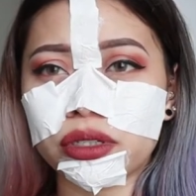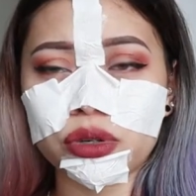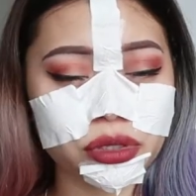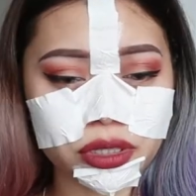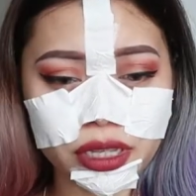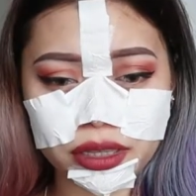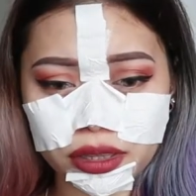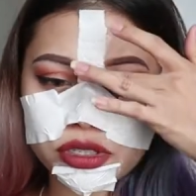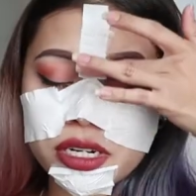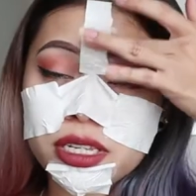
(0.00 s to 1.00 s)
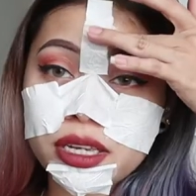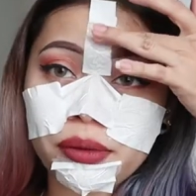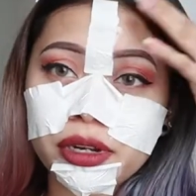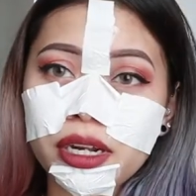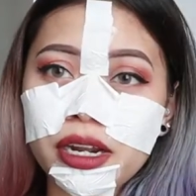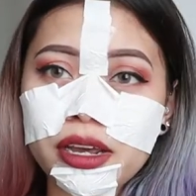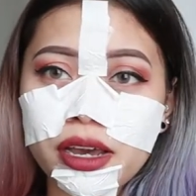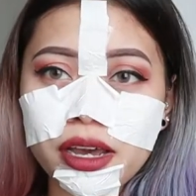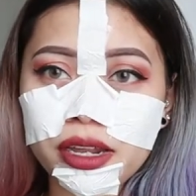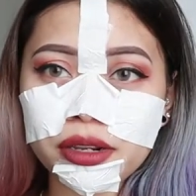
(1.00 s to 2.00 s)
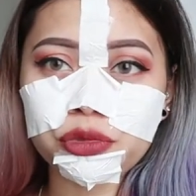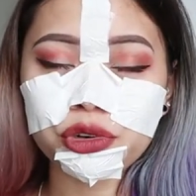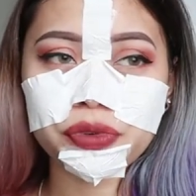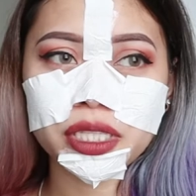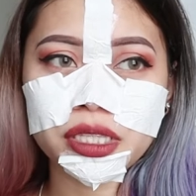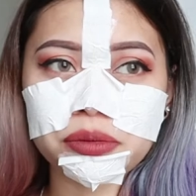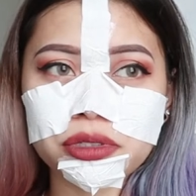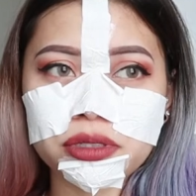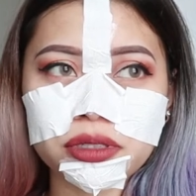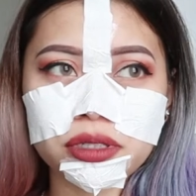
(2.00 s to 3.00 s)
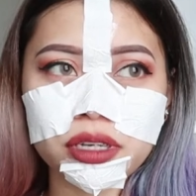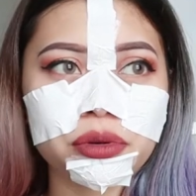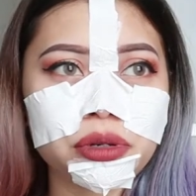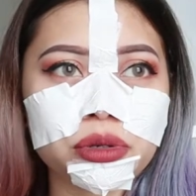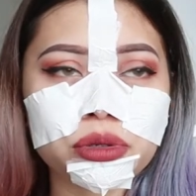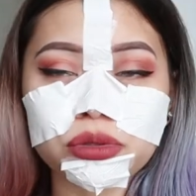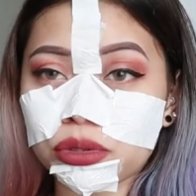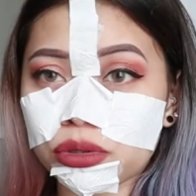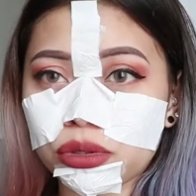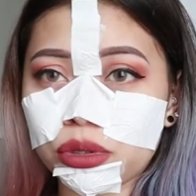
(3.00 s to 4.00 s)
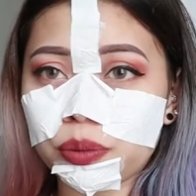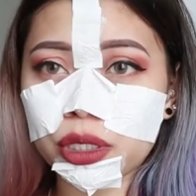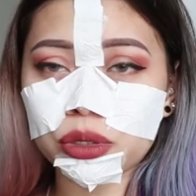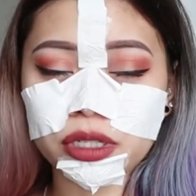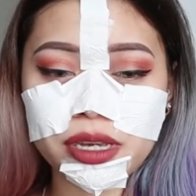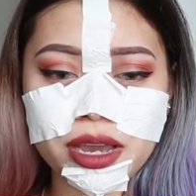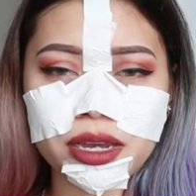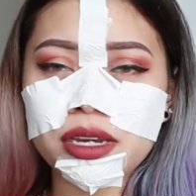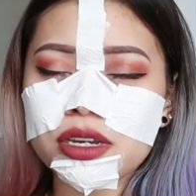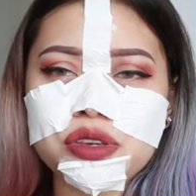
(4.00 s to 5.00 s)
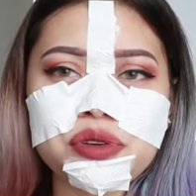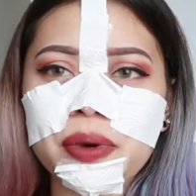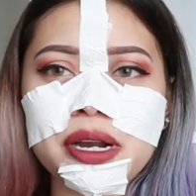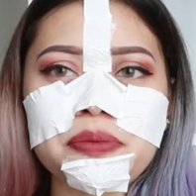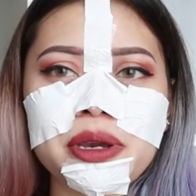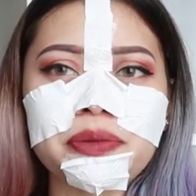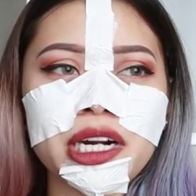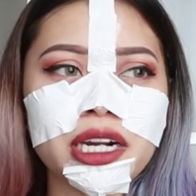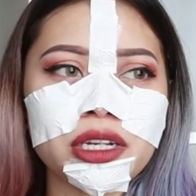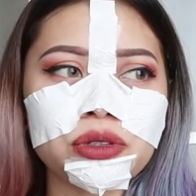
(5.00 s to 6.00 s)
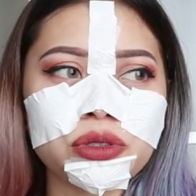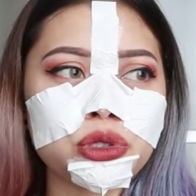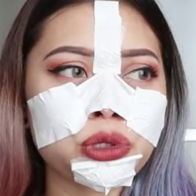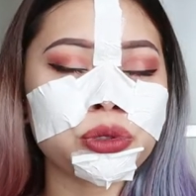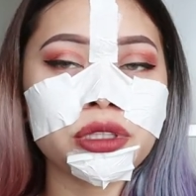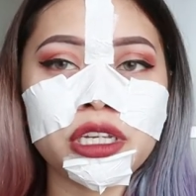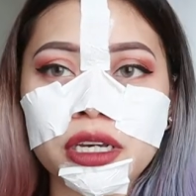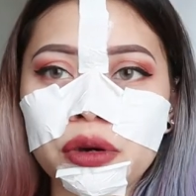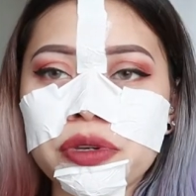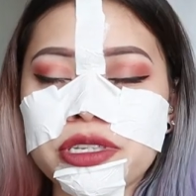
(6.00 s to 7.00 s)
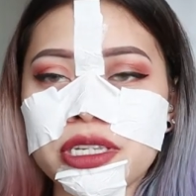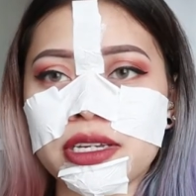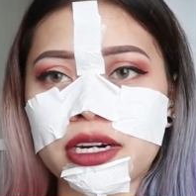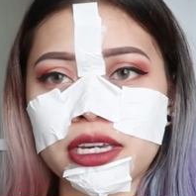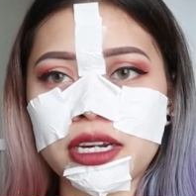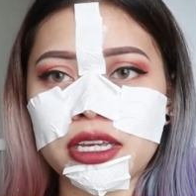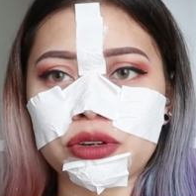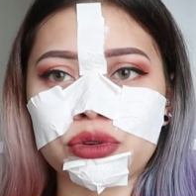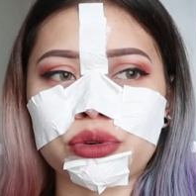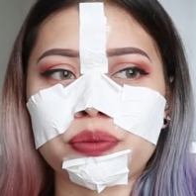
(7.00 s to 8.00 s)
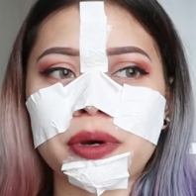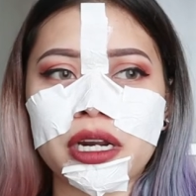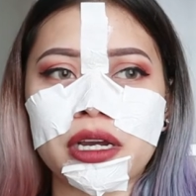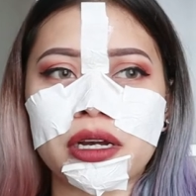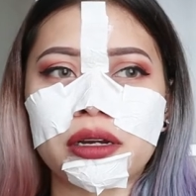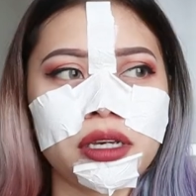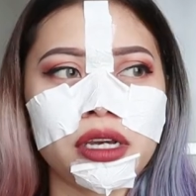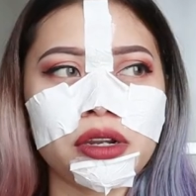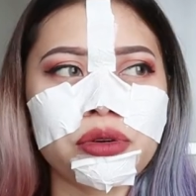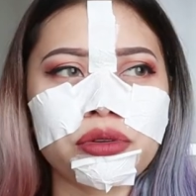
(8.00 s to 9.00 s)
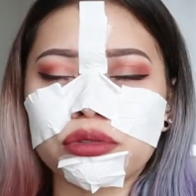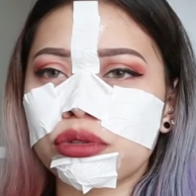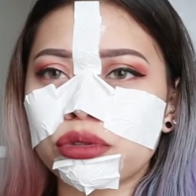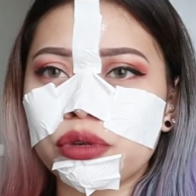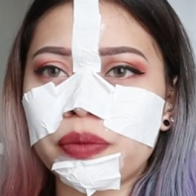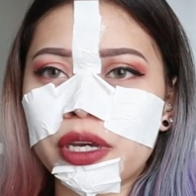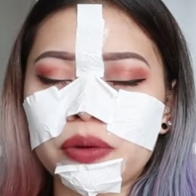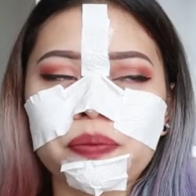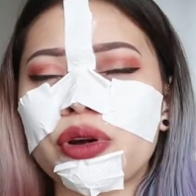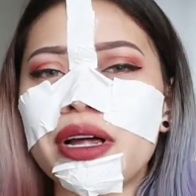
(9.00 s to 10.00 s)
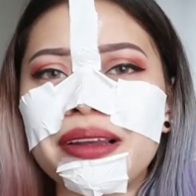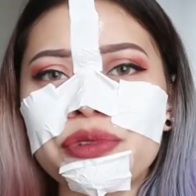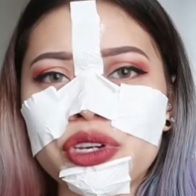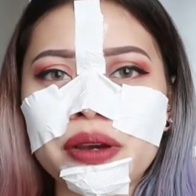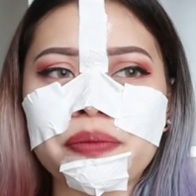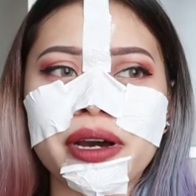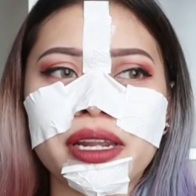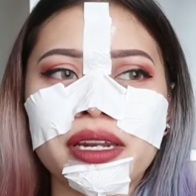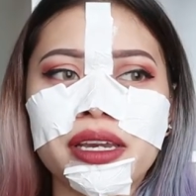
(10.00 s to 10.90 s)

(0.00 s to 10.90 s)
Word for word: content. Sinasabi nila na, ah, removing, tapos, ewan ko kung totoo ba yun. Kaya, yung kapag may mga ganun, gusto ko din gawin sa sarili ko para, eh, ano, kung totoo ba yun. Pero alam nyo naman,